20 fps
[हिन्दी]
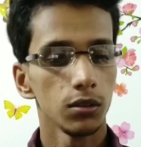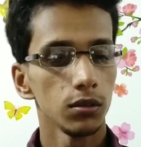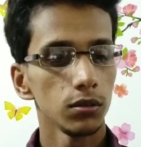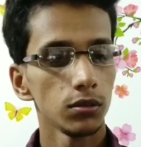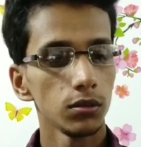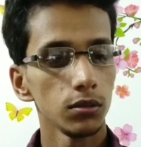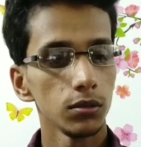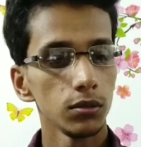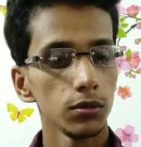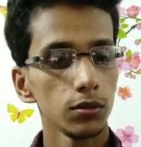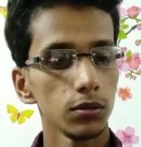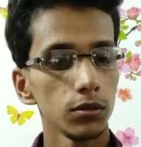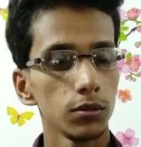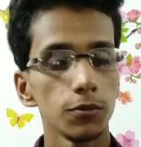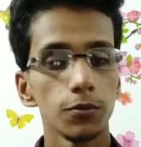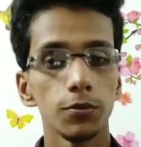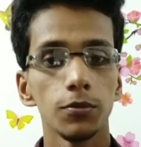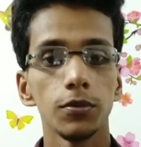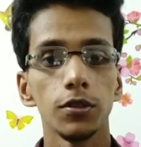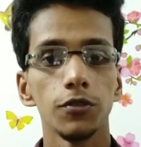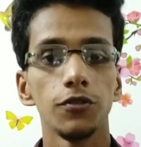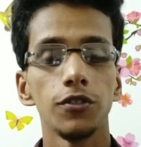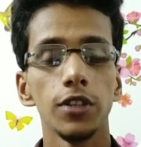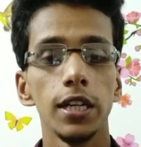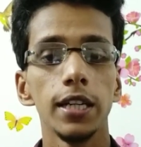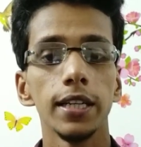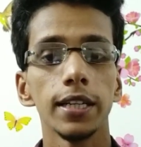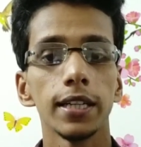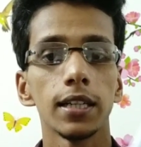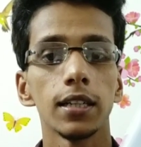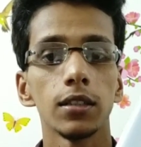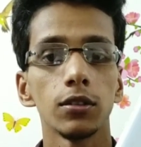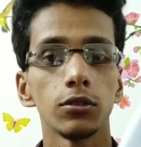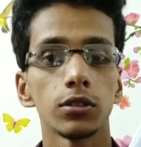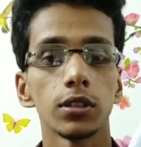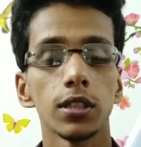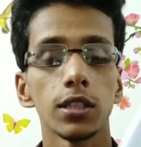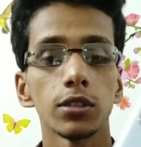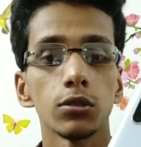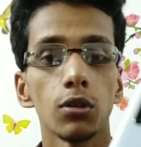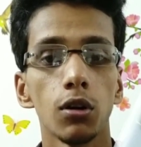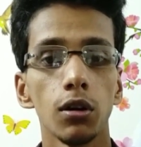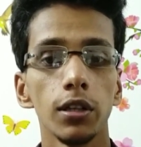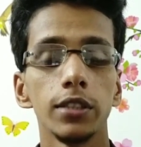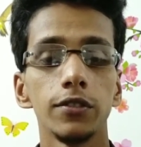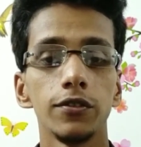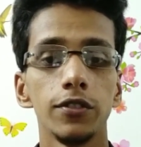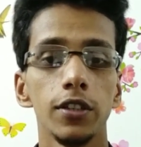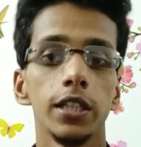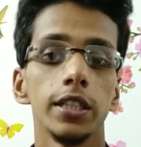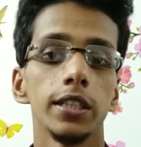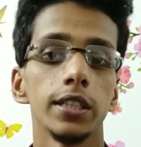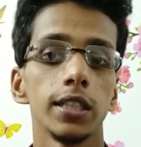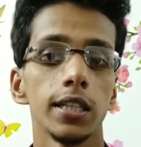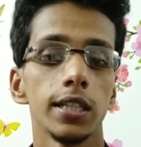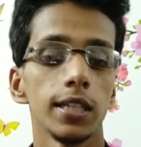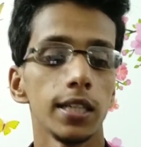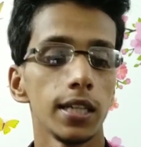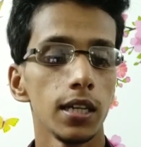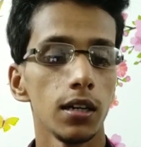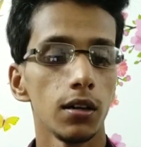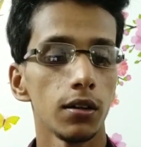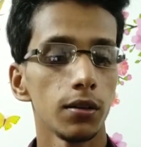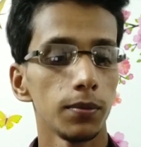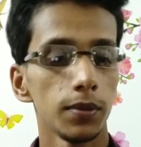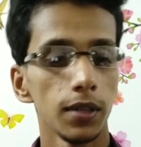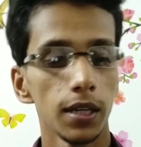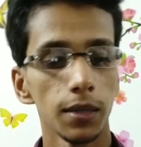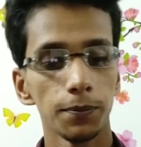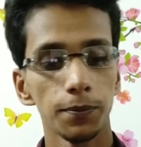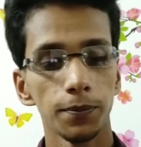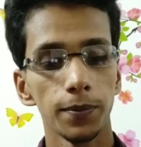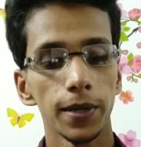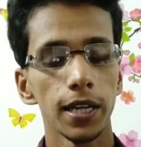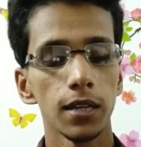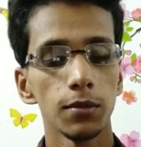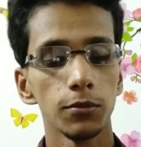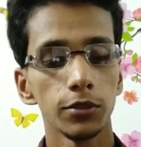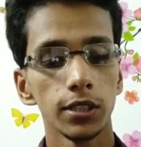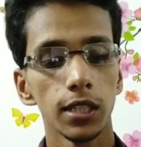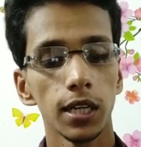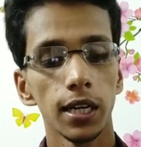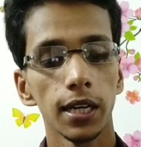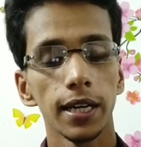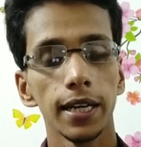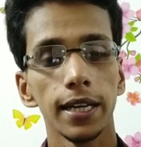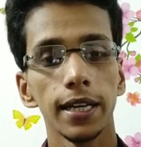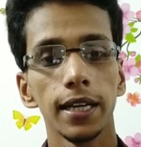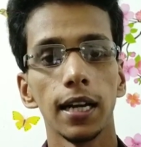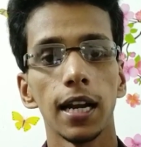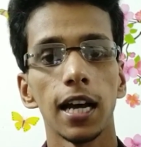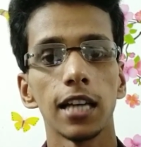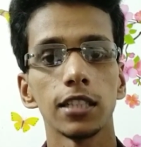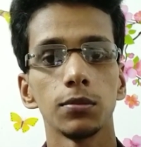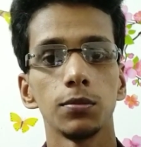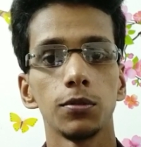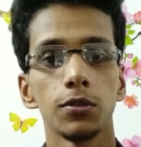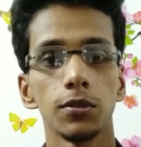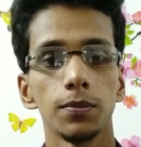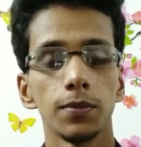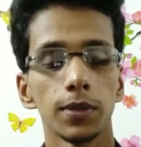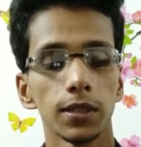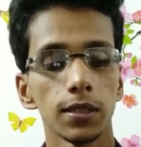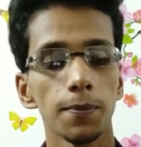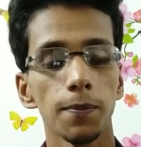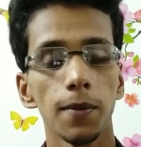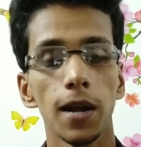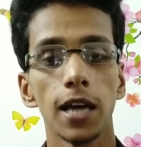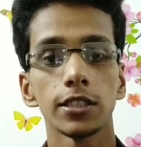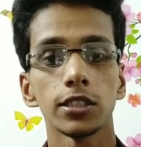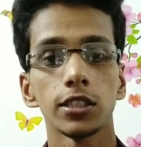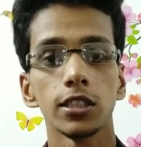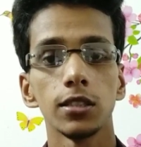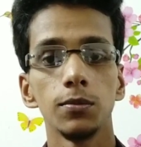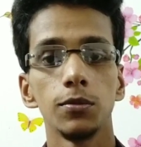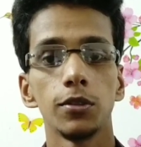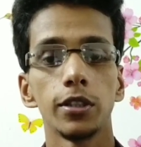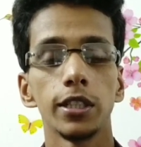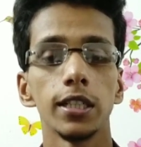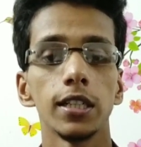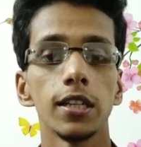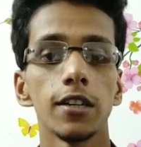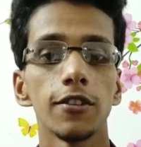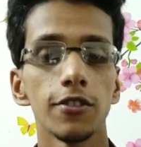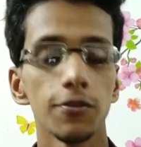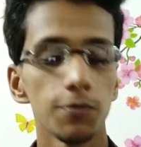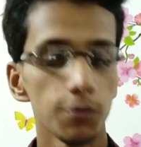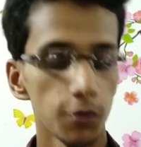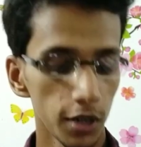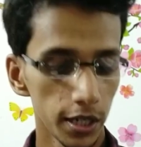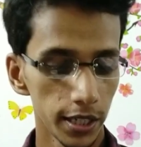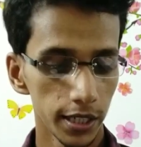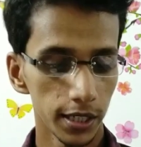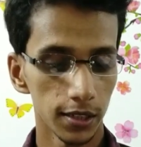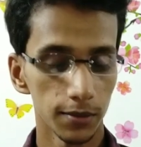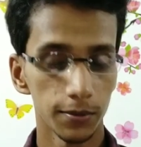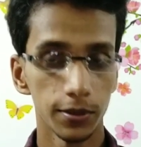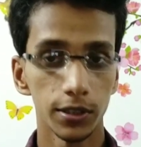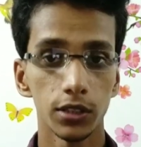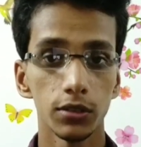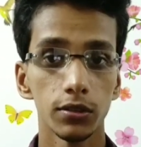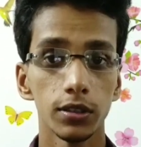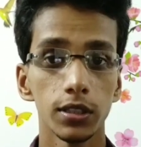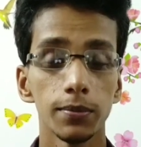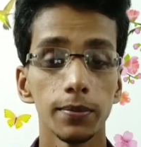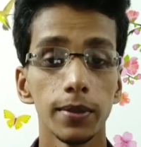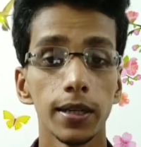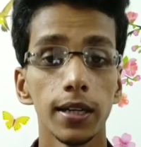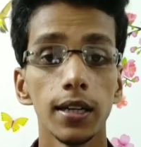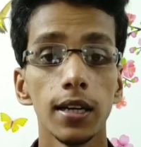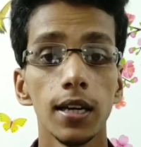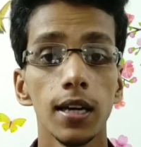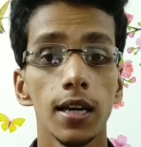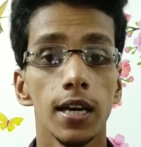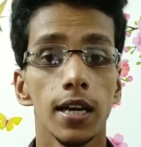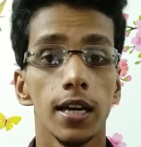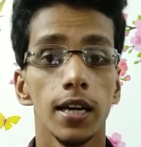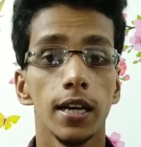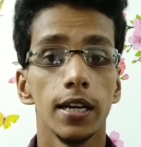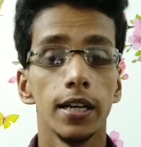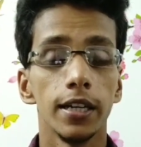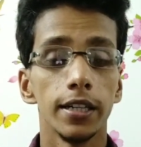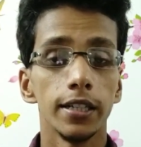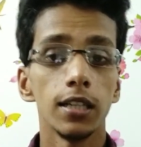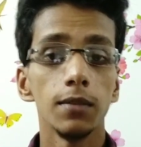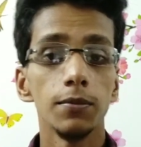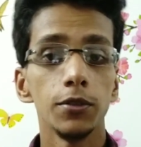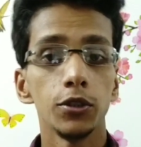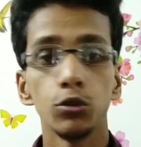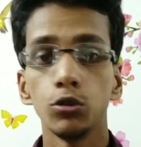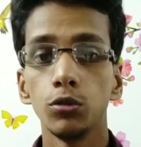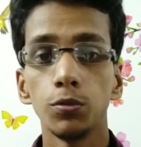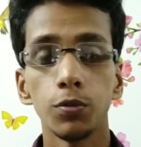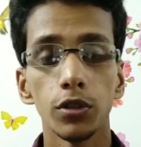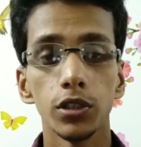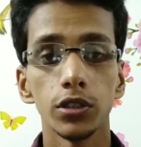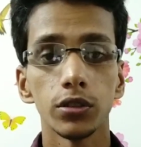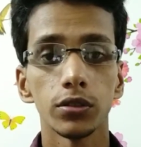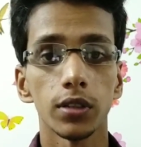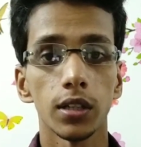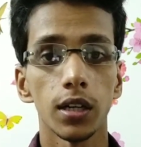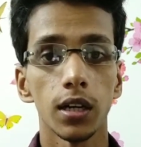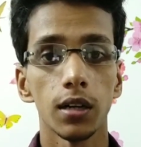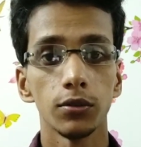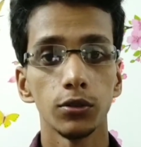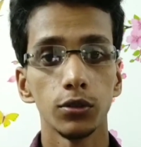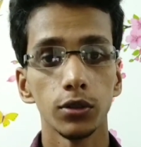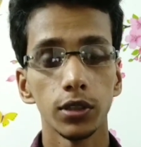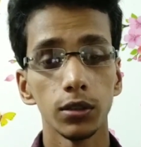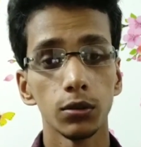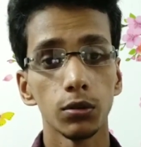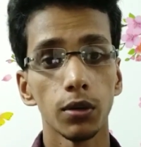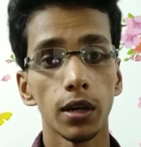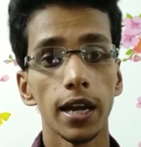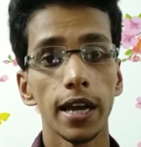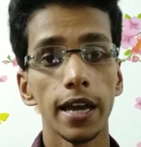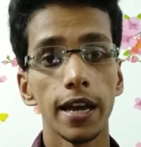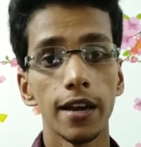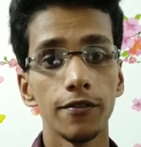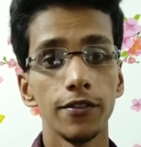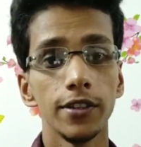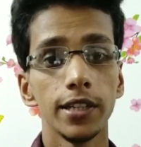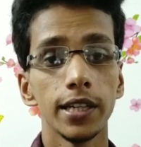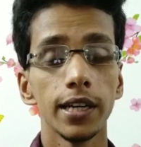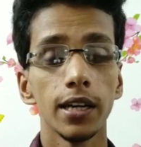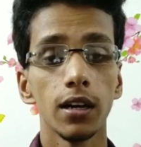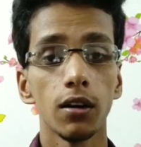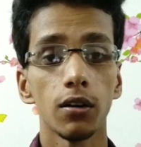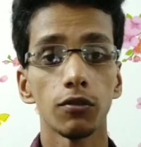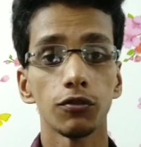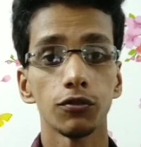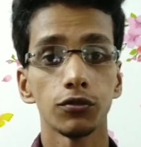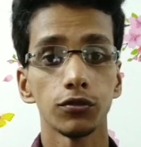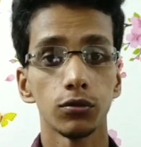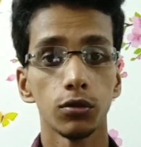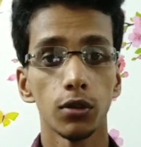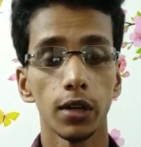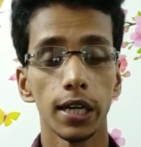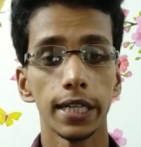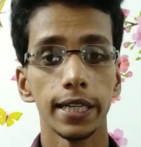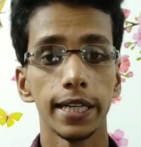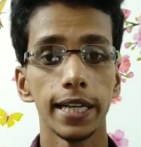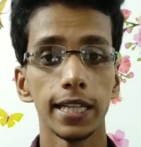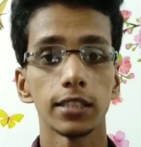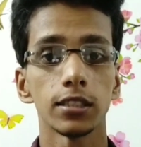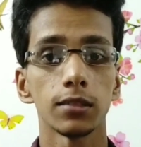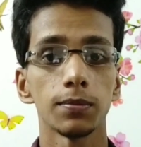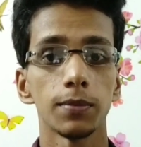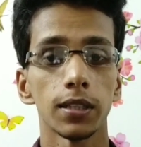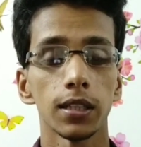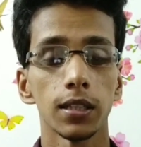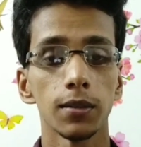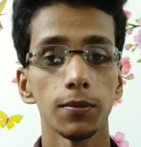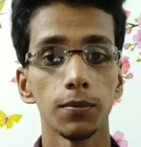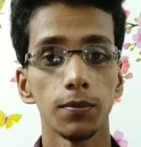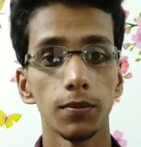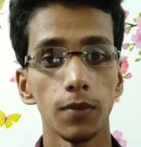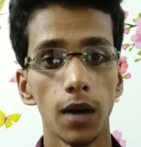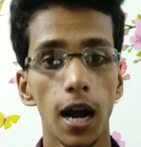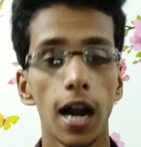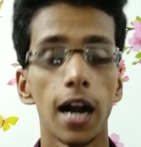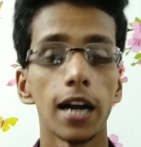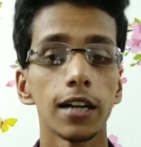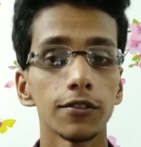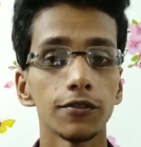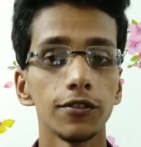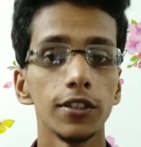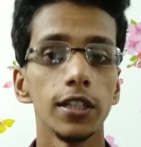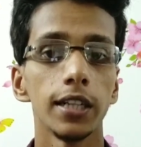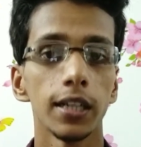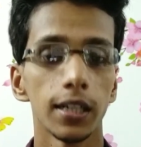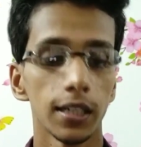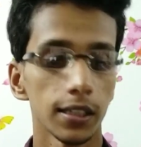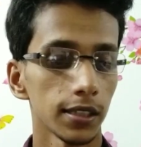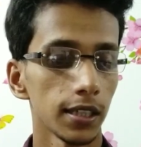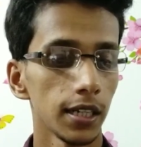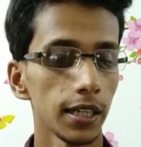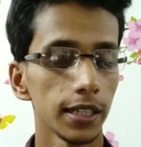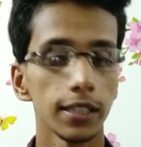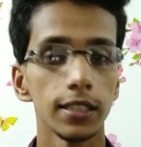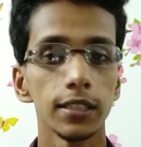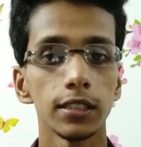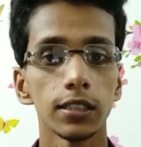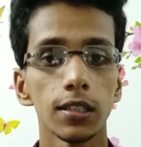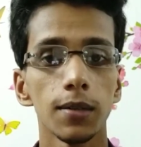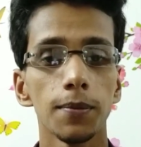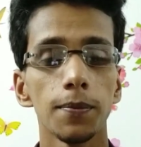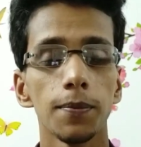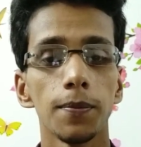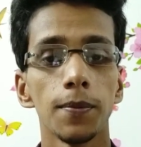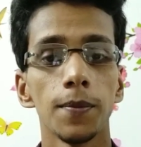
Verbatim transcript: जो फीलिंग है ना उतना सॉलिड फीलिंग नहीं है और पहले मुझे लगा एक ग्लास मतलब प्लास्टिक बॉडी है और पॉलीकार्बन क्योंकि मैं रियलमी टू प्रो यूज़ कर रहा हूँ जो कि थोड़ा हैवी है और थोड़ा डेंस मतलब हार्ड फीलिंग लगता है लेकिन इसका